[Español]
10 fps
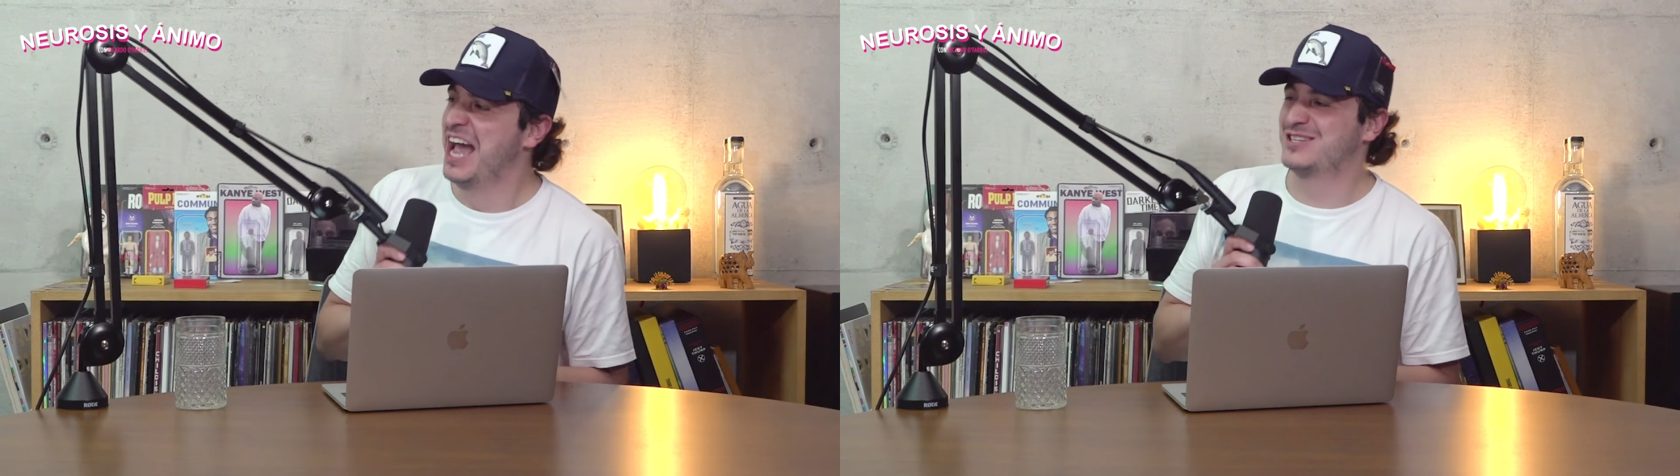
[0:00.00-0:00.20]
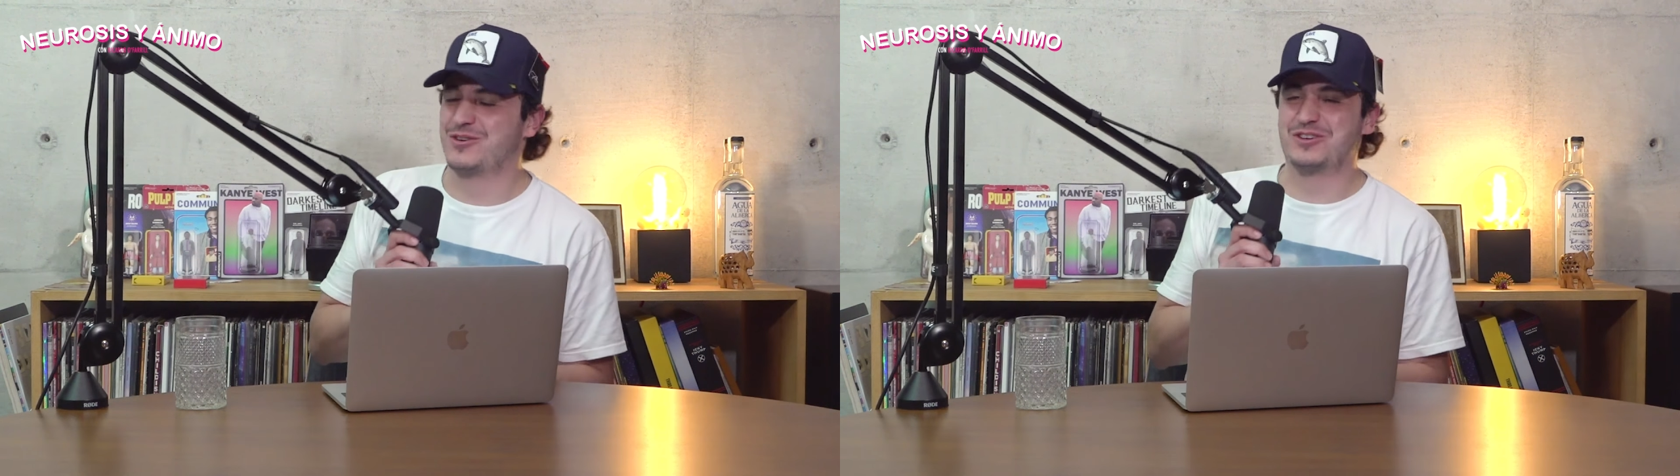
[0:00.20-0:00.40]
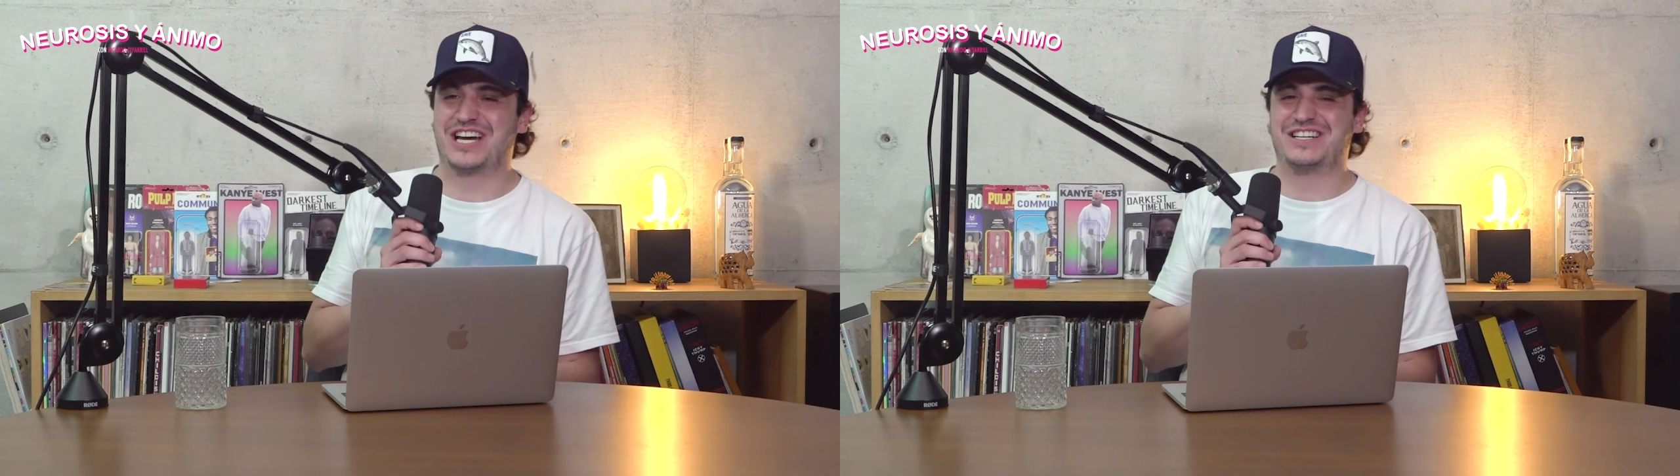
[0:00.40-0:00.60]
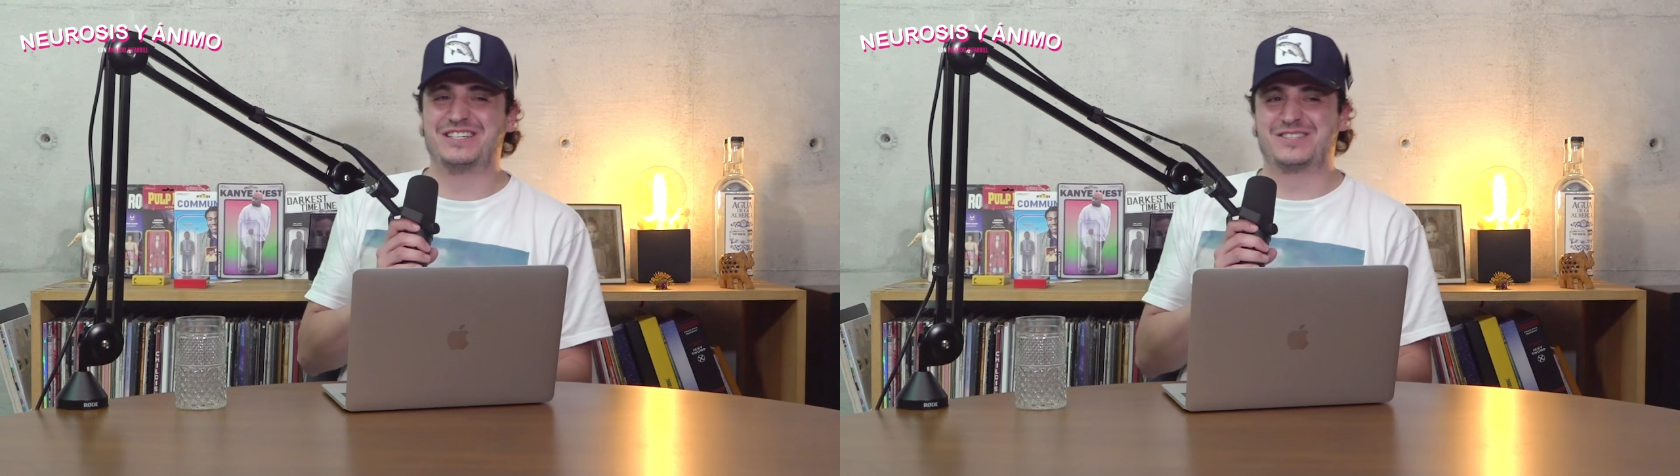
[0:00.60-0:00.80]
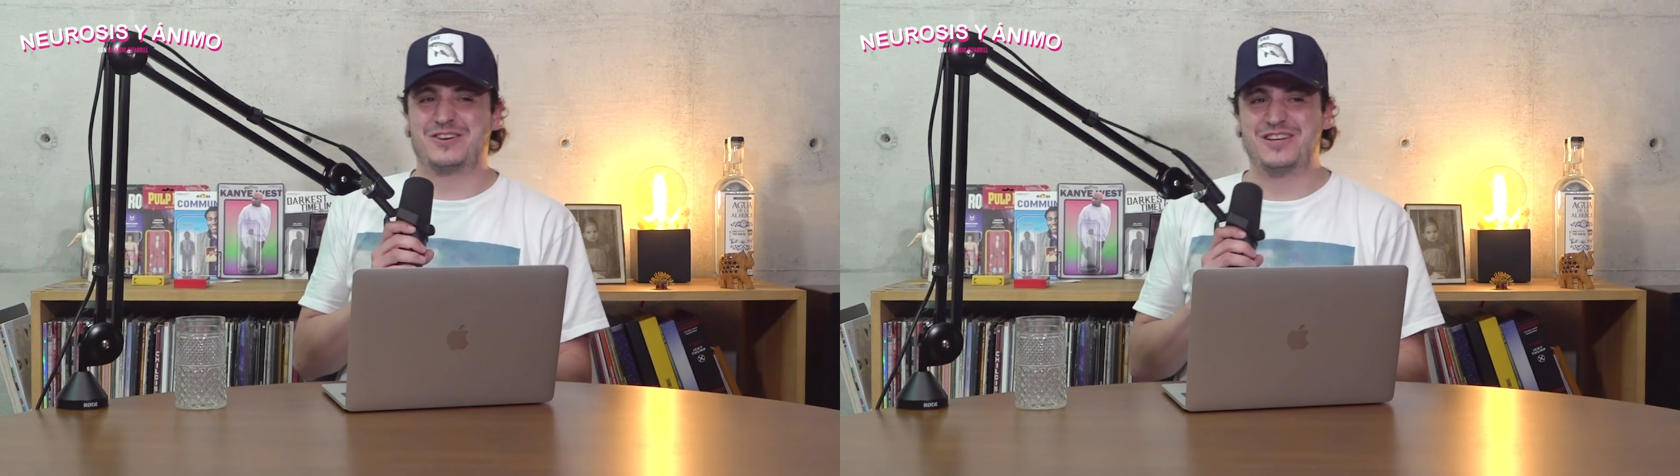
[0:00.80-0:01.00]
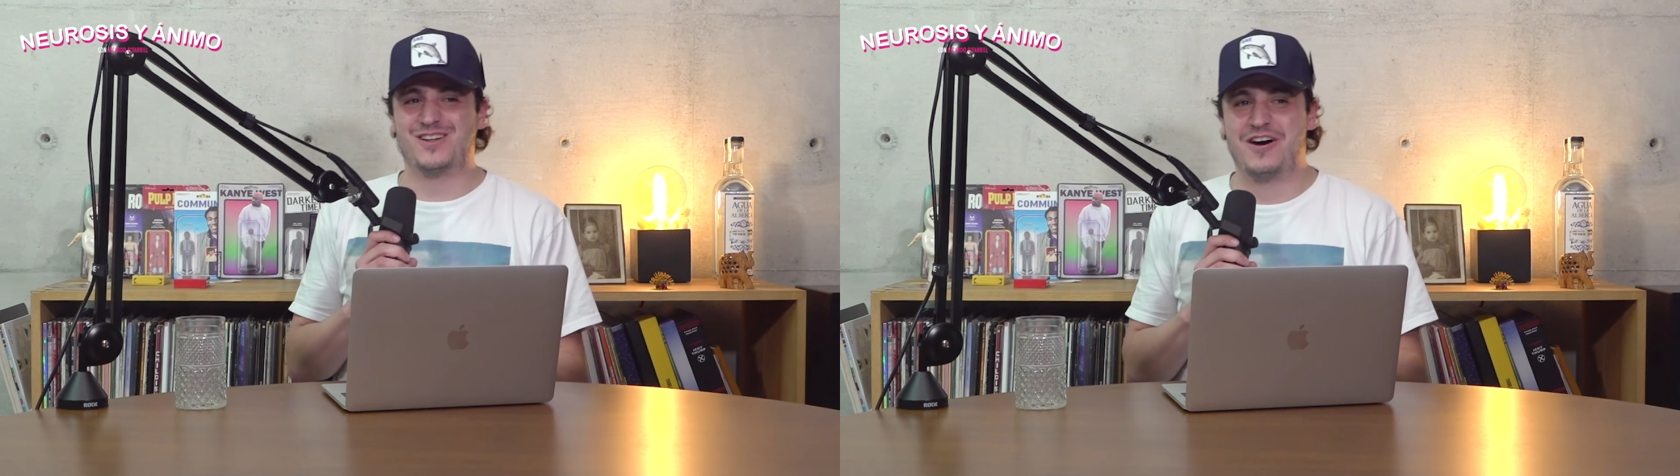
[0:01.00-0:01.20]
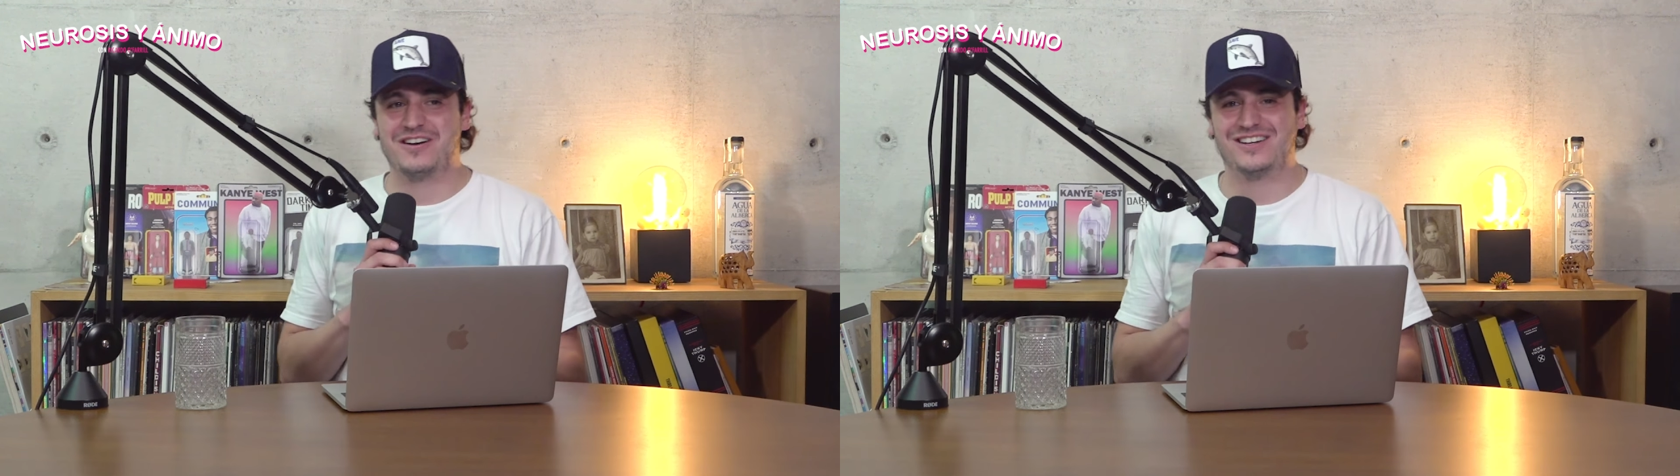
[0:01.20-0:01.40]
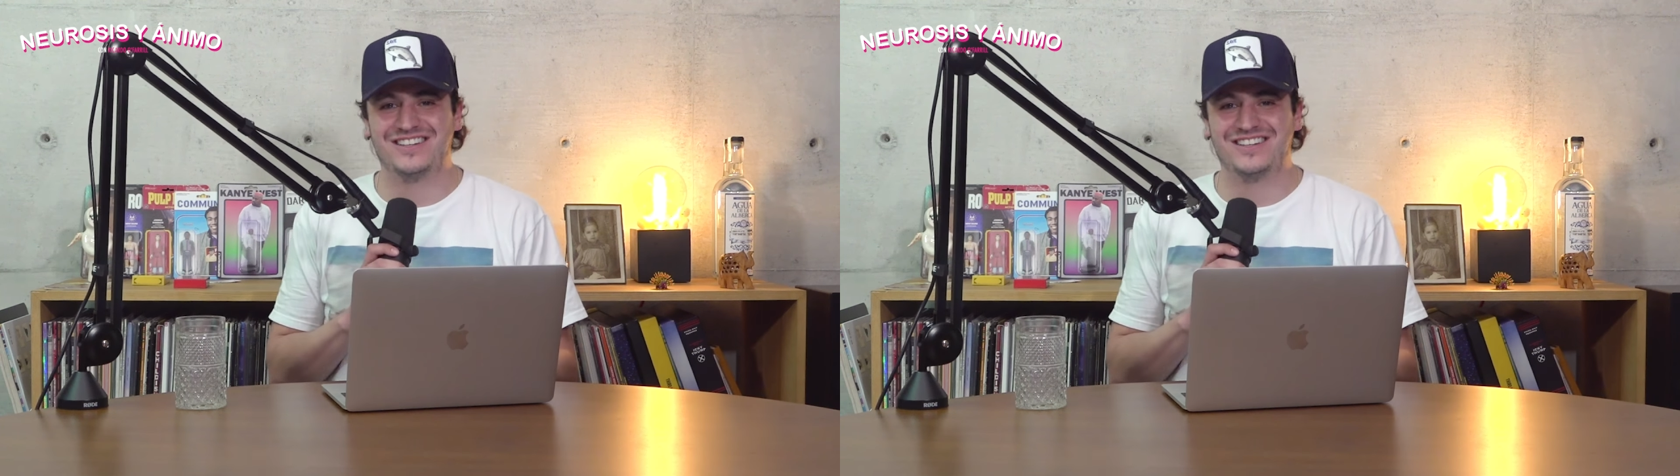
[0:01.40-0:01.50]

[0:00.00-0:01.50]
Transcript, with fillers: ¿Escuchan ese sonido?